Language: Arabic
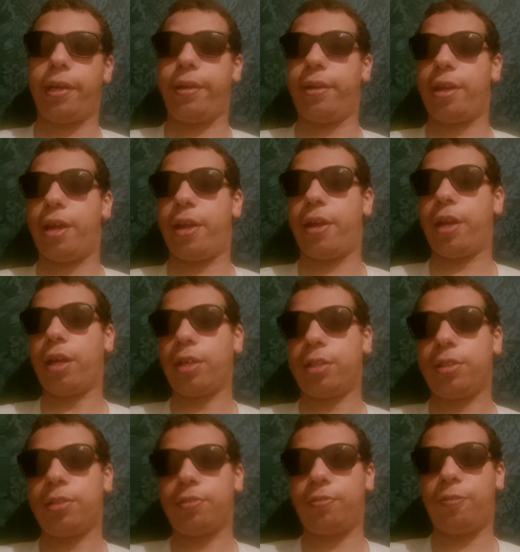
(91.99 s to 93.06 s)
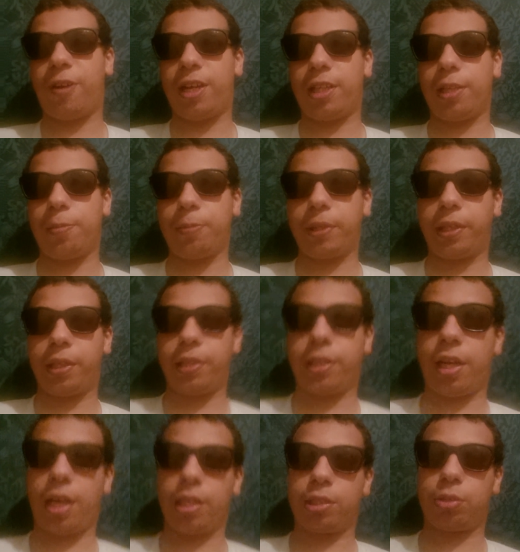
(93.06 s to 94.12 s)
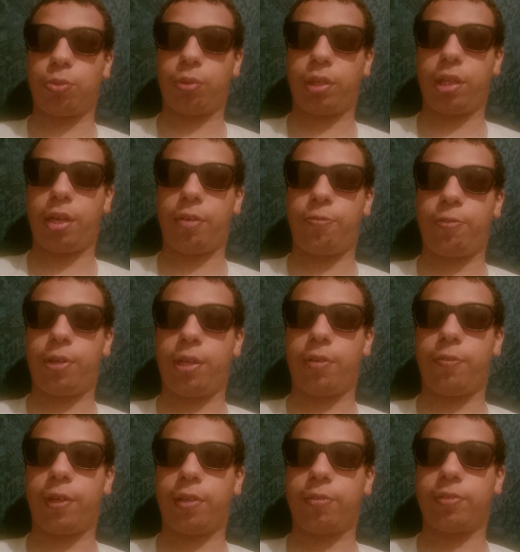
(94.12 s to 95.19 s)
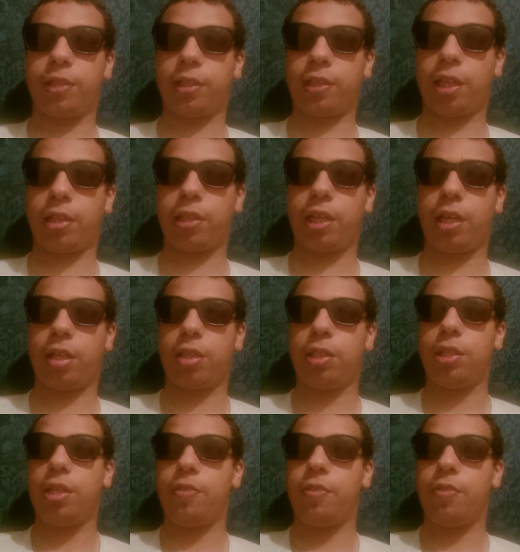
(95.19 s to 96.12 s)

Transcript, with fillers: ان هنا في هذه المدينه ديال اسطوريا آه، في, في سانتاندير